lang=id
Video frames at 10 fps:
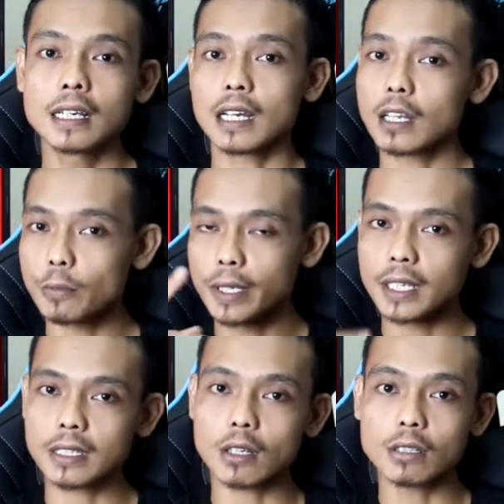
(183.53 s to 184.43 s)
Kalau
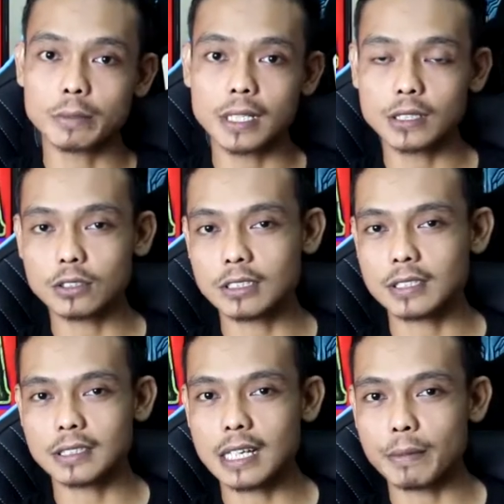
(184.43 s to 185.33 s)
pengen tahu lebih lanjut
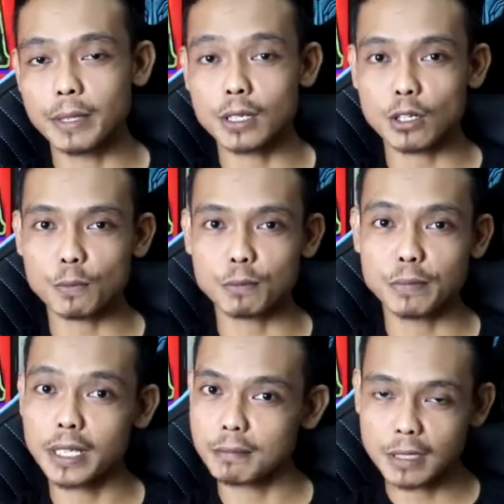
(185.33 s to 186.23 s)
tentang mikrofon
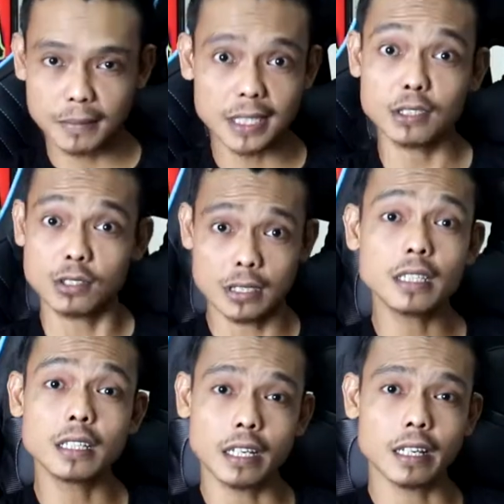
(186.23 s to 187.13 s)
BM800
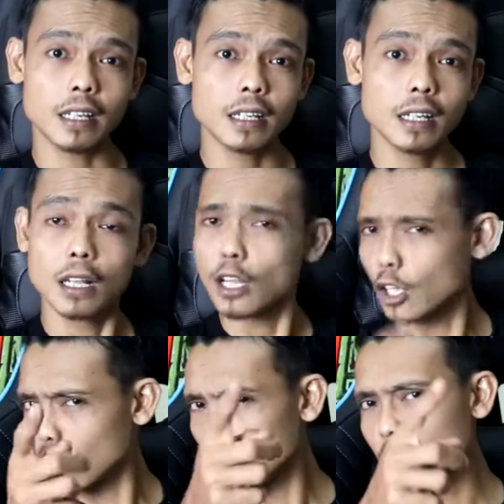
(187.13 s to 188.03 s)
ini,
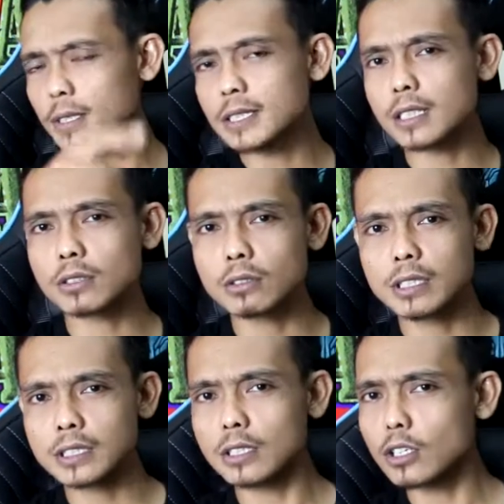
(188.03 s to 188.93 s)
lu bisa
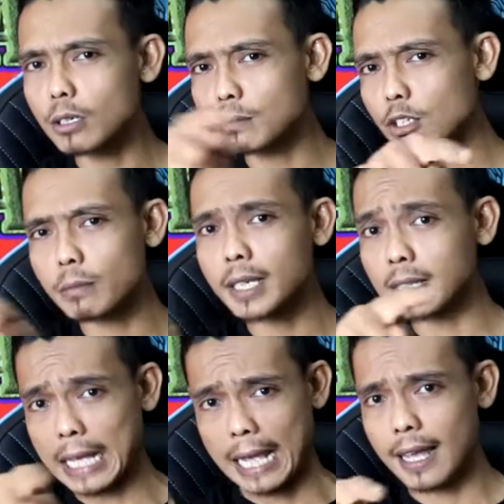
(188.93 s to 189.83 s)
tulis di kolom
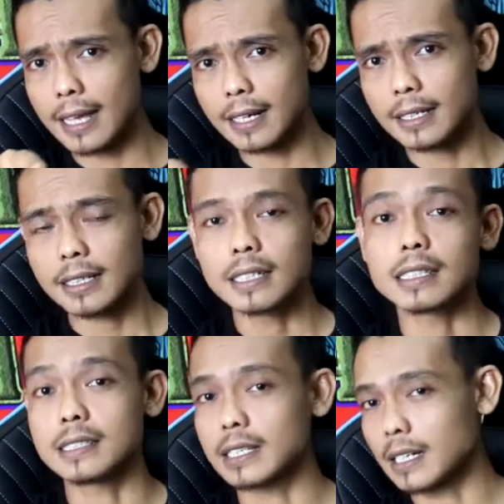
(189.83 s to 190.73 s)
komentar.
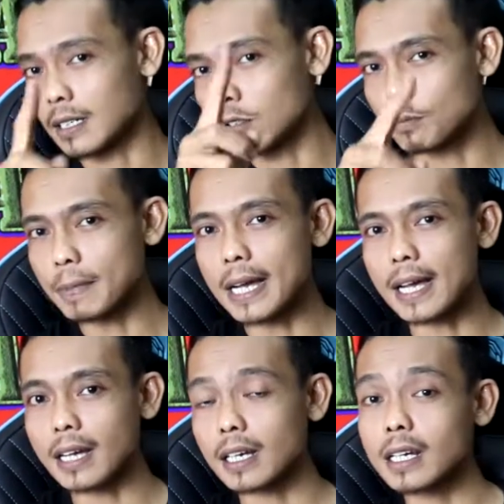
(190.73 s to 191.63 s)
Dan jangan
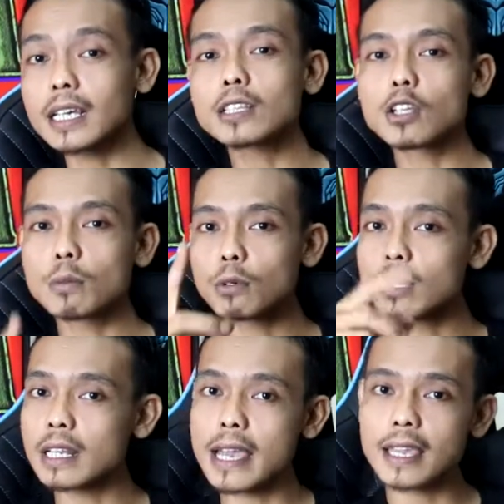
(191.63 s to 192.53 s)
lupa klik
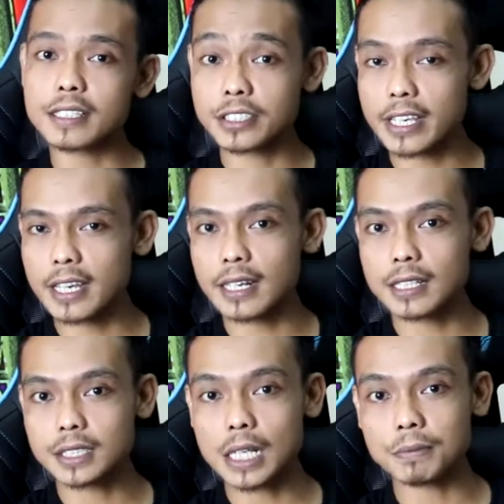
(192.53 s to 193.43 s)
tombol like, share,
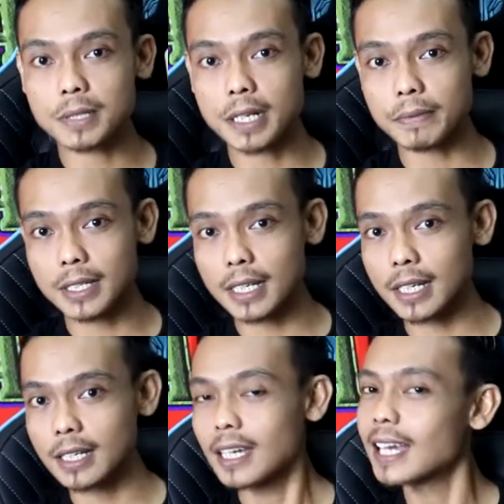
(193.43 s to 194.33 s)
and
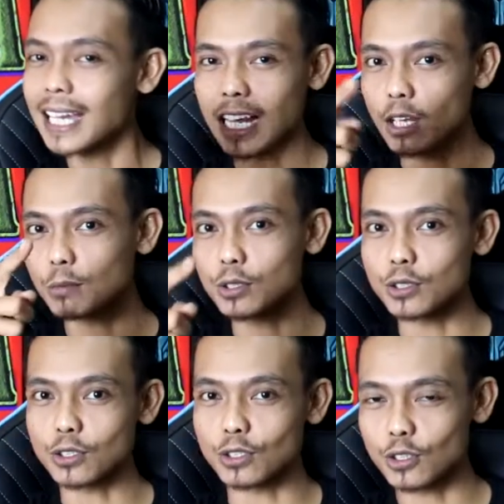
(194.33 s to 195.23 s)
subscribe-nya kalau
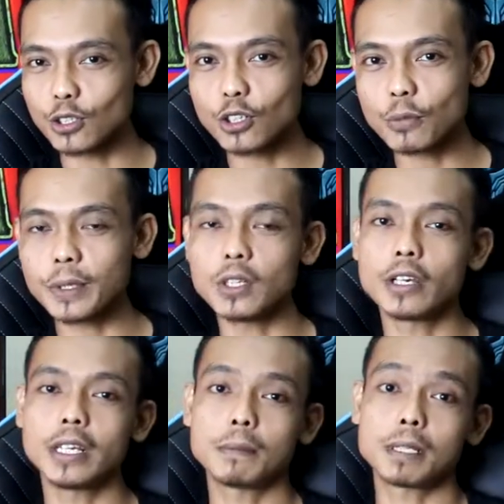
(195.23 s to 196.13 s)
menurut lu
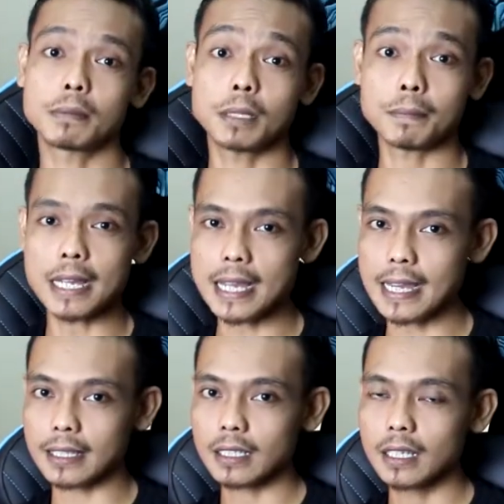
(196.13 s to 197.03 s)
video ini
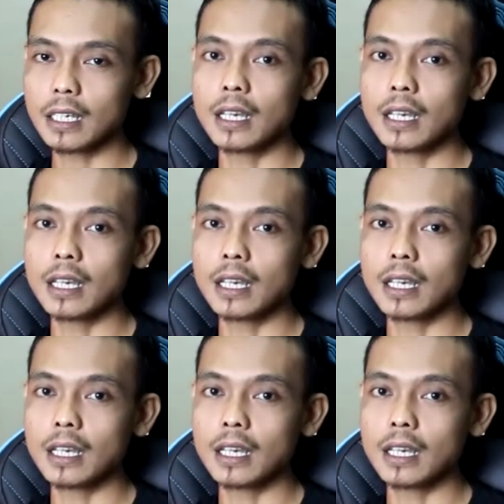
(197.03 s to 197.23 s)
bermanfaat.